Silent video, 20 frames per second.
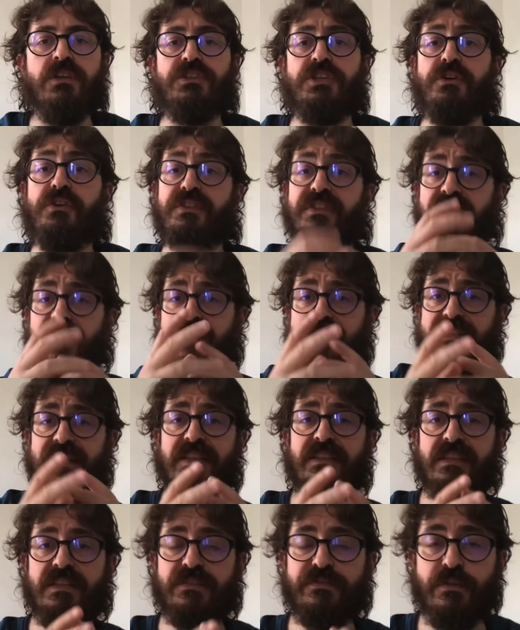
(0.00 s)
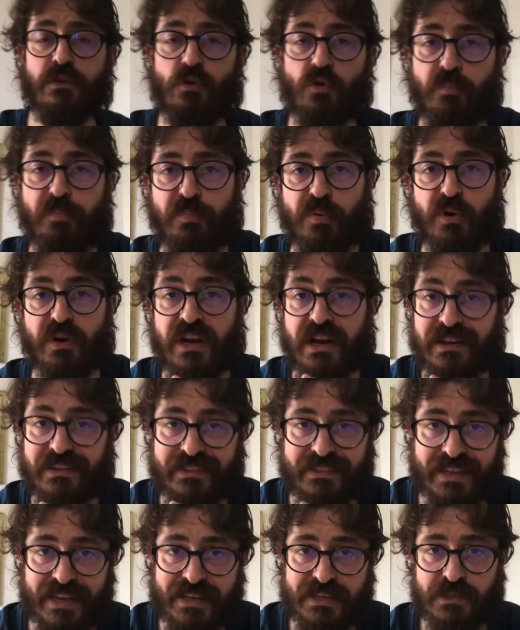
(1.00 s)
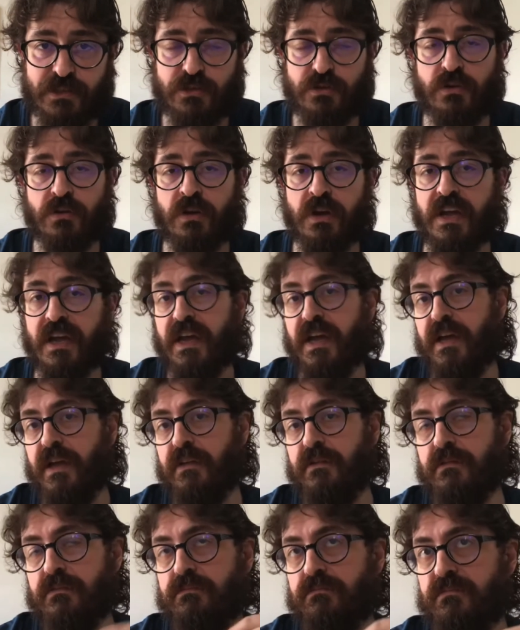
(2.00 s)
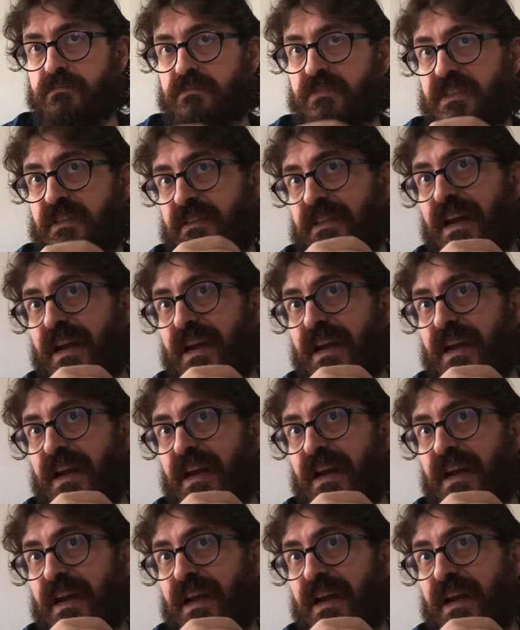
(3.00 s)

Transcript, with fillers: C'è un interessante sviluppo nel testo che ehm,